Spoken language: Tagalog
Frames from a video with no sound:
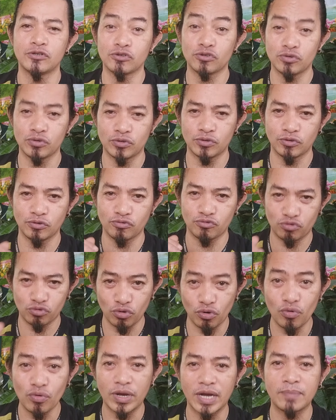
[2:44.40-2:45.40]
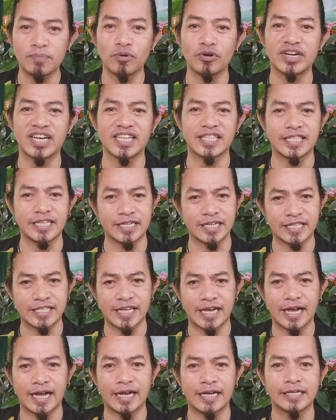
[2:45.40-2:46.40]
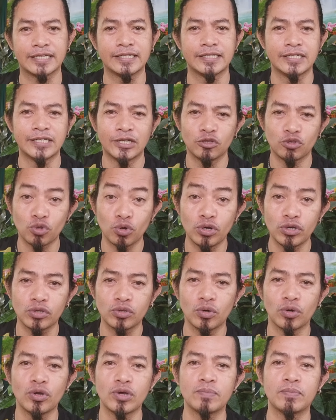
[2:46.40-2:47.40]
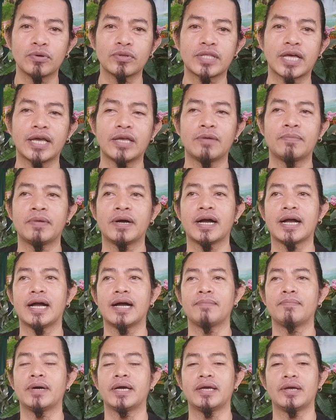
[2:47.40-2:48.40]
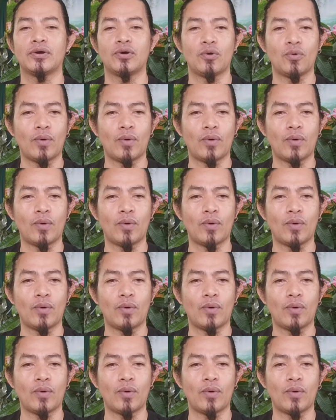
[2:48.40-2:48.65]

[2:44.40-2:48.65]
So tulungan po natin at uh, tuloy-tuloy po tayo mga kabay.